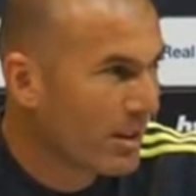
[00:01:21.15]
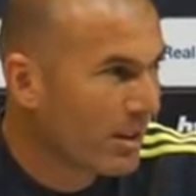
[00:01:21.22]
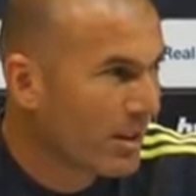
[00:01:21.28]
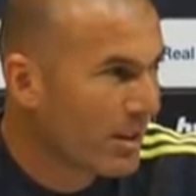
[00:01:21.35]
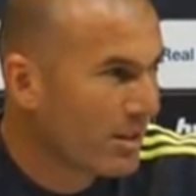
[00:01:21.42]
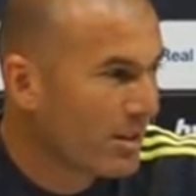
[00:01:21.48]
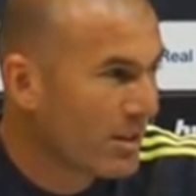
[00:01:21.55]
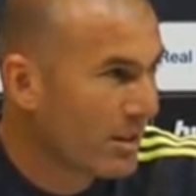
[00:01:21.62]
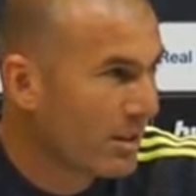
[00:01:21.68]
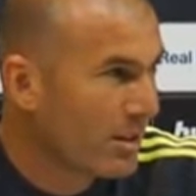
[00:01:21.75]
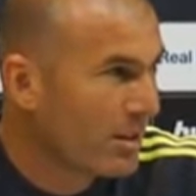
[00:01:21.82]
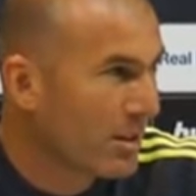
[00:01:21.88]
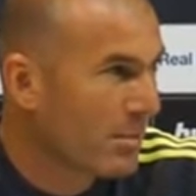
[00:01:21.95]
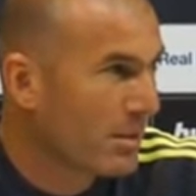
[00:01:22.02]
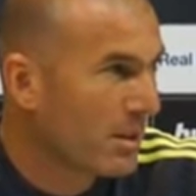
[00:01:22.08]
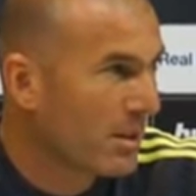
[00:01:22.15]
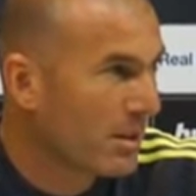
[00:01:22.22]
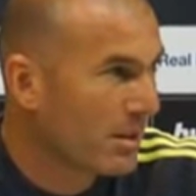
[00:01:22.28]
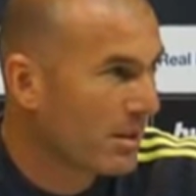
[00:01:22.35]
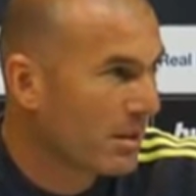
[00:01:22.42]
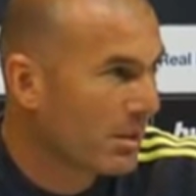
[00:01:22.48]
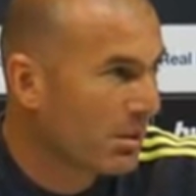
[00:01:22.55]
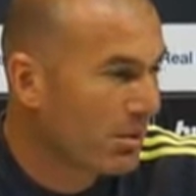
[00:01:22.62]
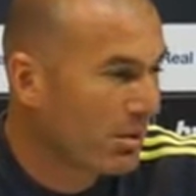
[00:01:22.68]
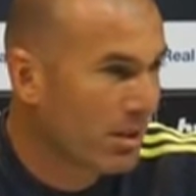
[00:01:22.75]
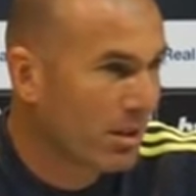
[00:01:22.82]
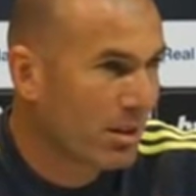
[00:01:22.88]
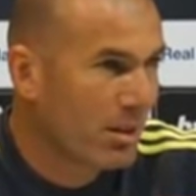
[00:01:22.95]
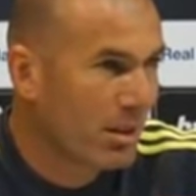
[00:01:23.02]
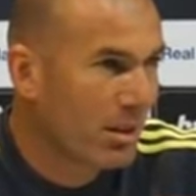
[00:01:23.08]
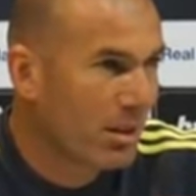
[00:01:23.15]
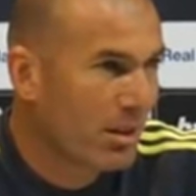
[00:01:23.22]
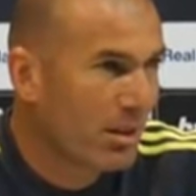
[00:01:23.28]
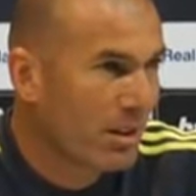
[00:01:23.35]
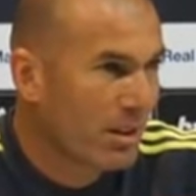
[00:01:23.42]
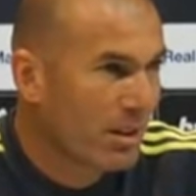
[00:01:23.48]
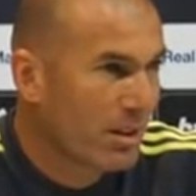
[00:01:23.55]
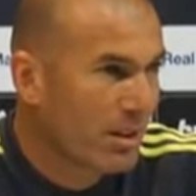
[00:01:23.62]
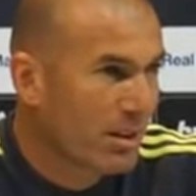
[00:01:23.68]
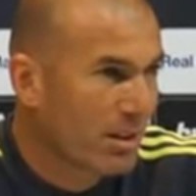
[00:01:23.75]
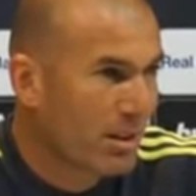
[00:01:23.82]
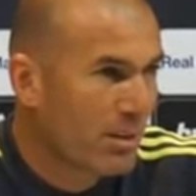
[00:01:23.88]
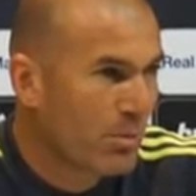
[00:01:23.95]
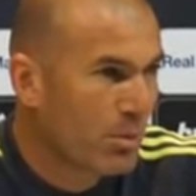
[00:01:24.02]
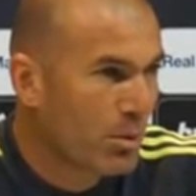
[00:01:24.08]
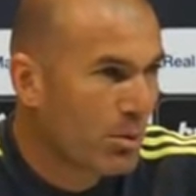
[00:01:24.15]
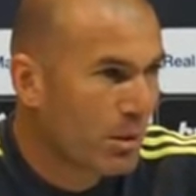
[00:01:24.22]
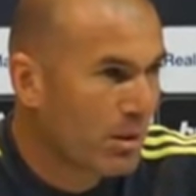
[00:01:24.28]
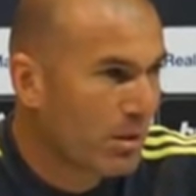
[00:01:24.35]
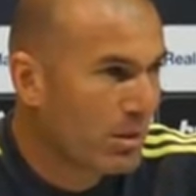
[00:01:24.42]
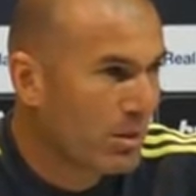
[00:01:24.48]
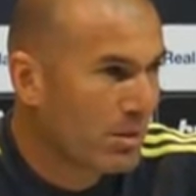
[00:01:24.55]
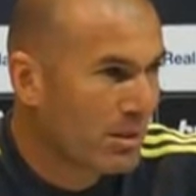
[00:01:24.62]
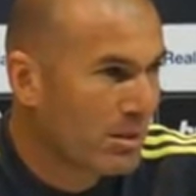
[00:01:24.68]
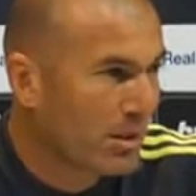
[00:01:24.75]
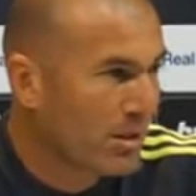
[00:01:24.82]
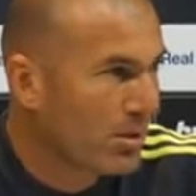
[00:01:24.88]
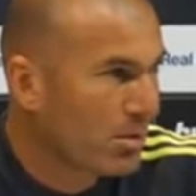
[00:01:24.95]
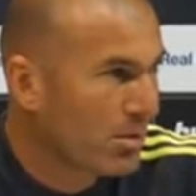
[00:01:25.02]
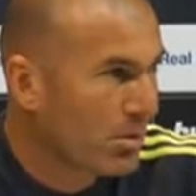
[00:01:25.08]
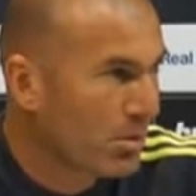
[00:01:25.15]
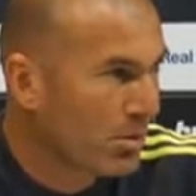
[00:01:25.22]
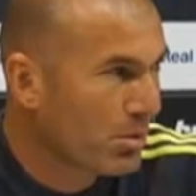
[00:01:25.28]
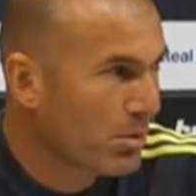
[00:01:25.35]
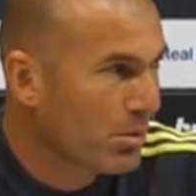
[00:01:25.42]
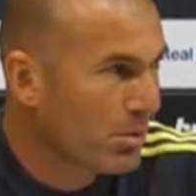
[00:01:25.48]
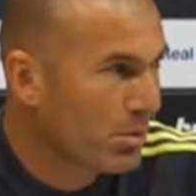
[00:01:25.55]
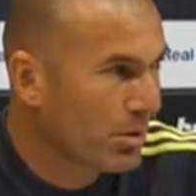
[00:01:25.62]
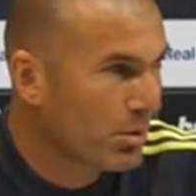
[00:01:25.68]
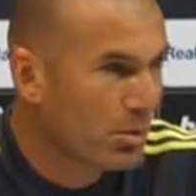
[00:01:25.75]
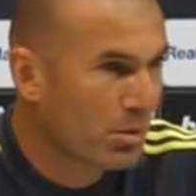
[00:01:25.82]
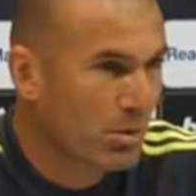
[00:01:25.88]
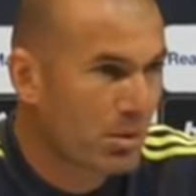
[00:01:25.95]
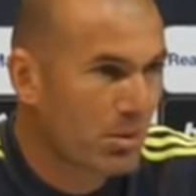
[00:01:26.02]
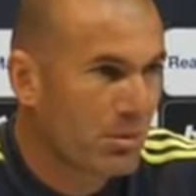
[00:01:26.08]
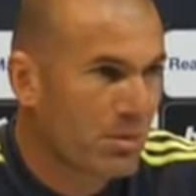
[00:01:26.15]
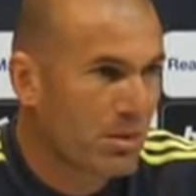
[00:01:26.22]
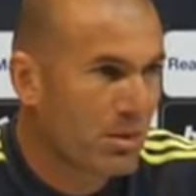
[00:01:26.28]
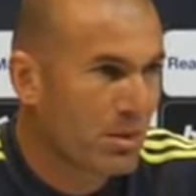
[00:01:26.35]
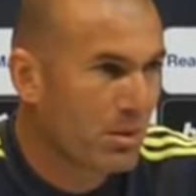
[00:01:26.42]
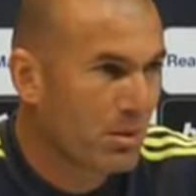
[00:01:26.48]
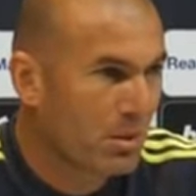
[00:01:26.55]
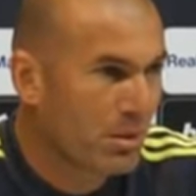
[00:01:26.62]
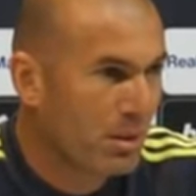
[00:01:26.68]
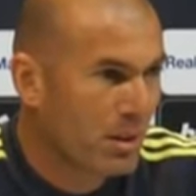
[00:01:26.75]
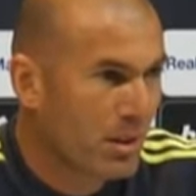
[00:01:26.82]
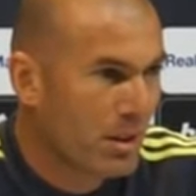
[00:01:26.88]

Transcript: Y ya, mañana. Yo creo que, que el público va a estar con nosotros, seguro, convencido.